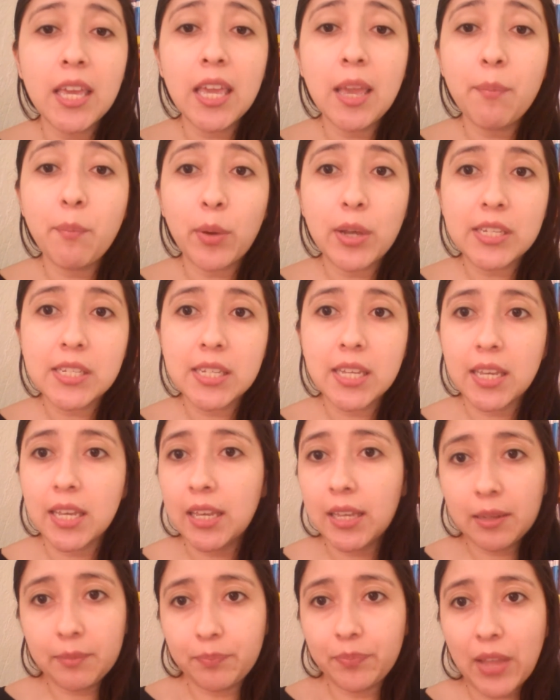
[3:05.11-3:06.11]
y pues
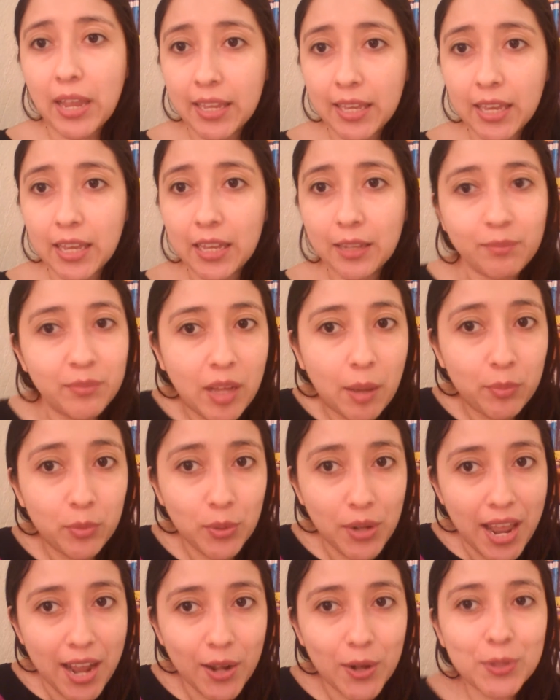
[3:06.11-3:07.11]
hay que
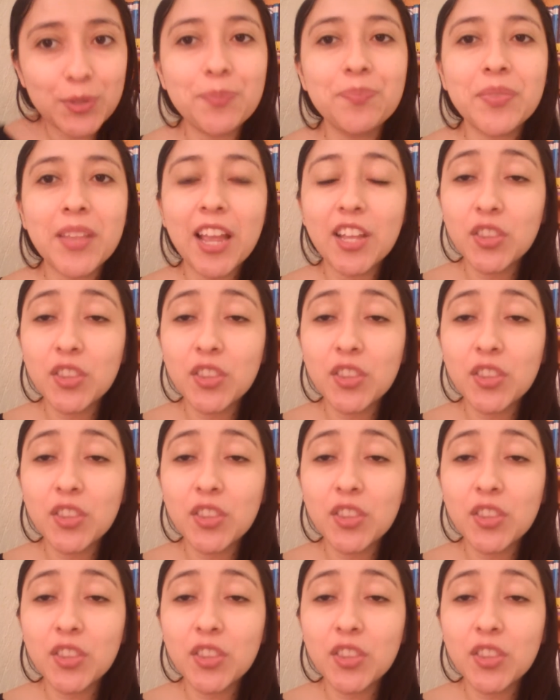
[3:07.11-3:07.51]
capturarlos.